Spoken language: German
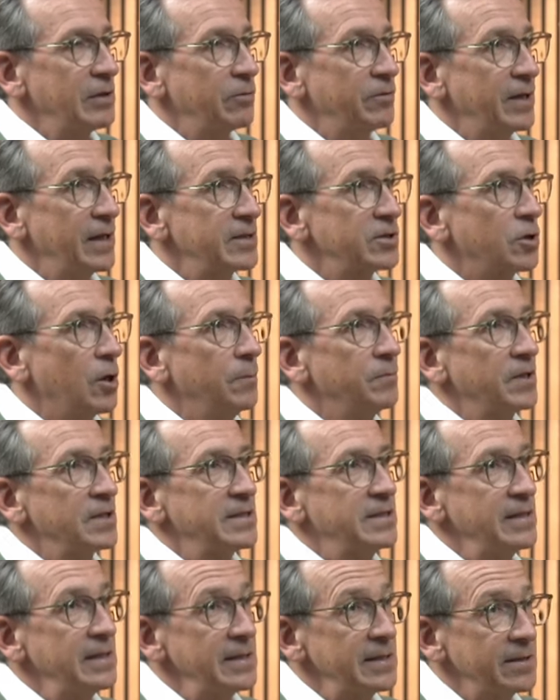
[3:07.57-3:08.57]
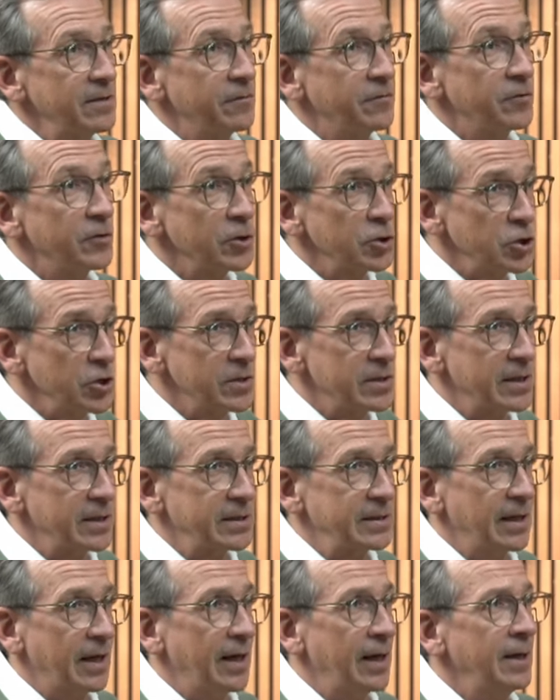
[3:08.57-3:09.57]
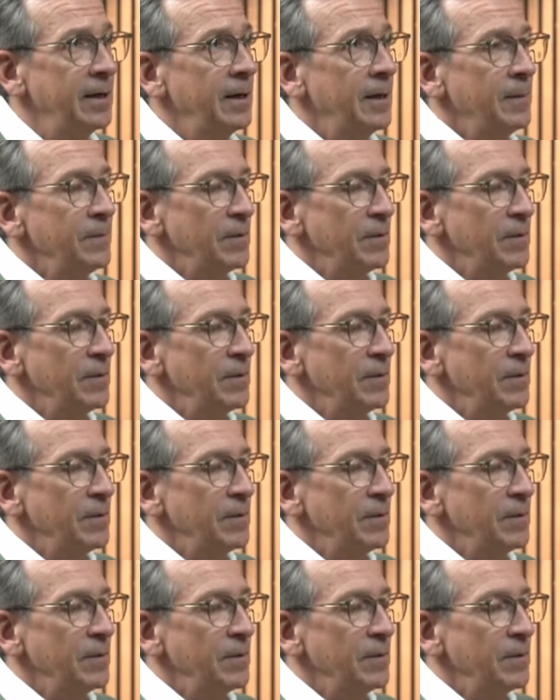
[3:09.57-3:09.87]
Und jetzt kommt das nächste frische Signal